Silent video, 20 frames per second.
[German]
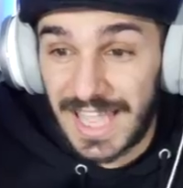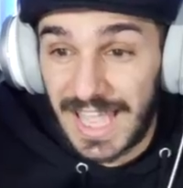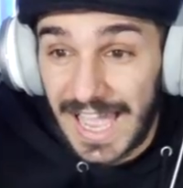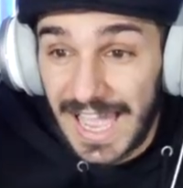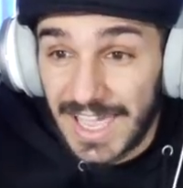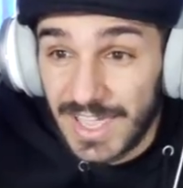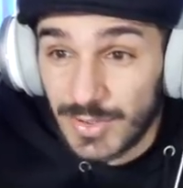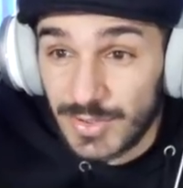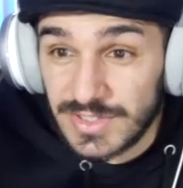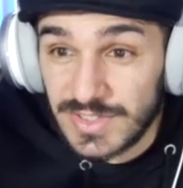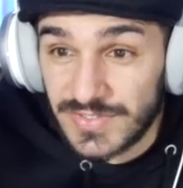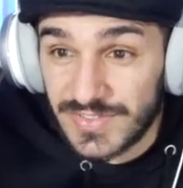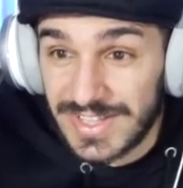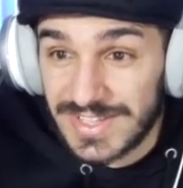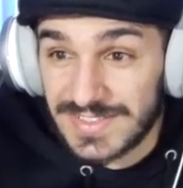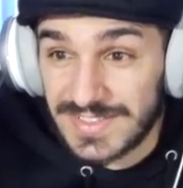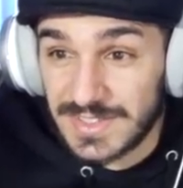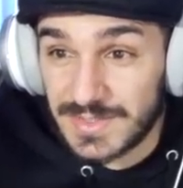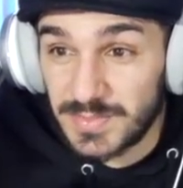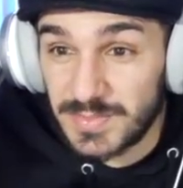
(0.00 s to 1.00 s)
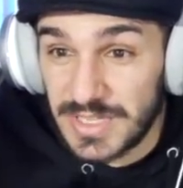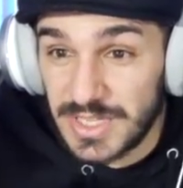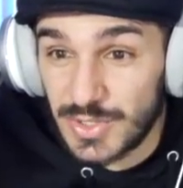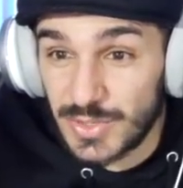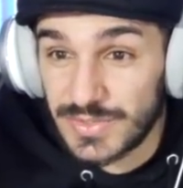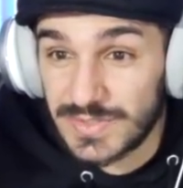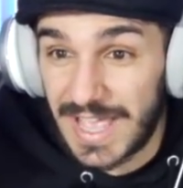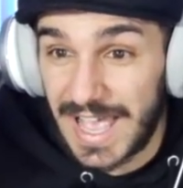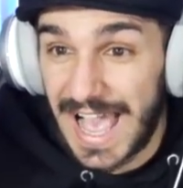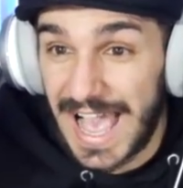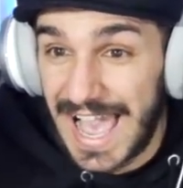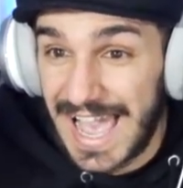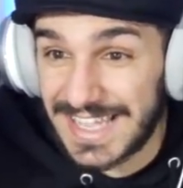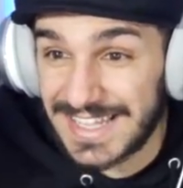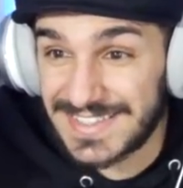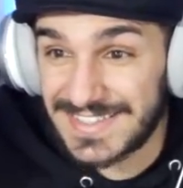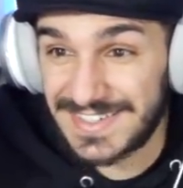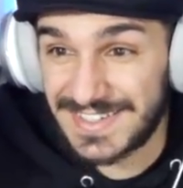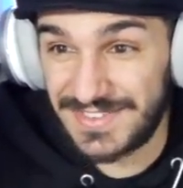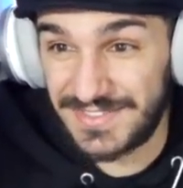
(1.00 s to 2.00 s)
23 okay. minus
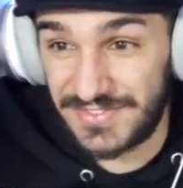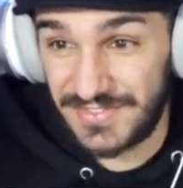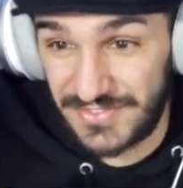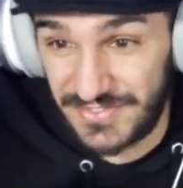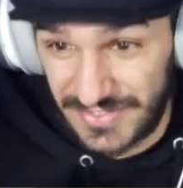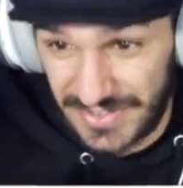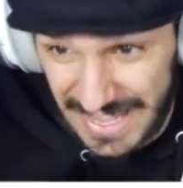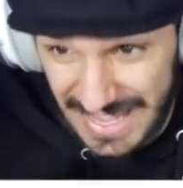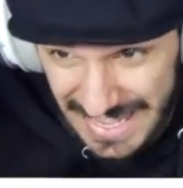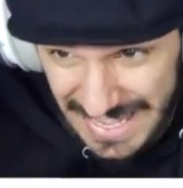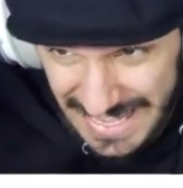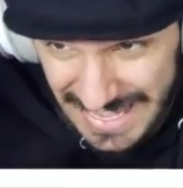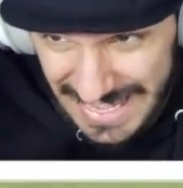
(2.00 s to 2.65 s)
18. Was?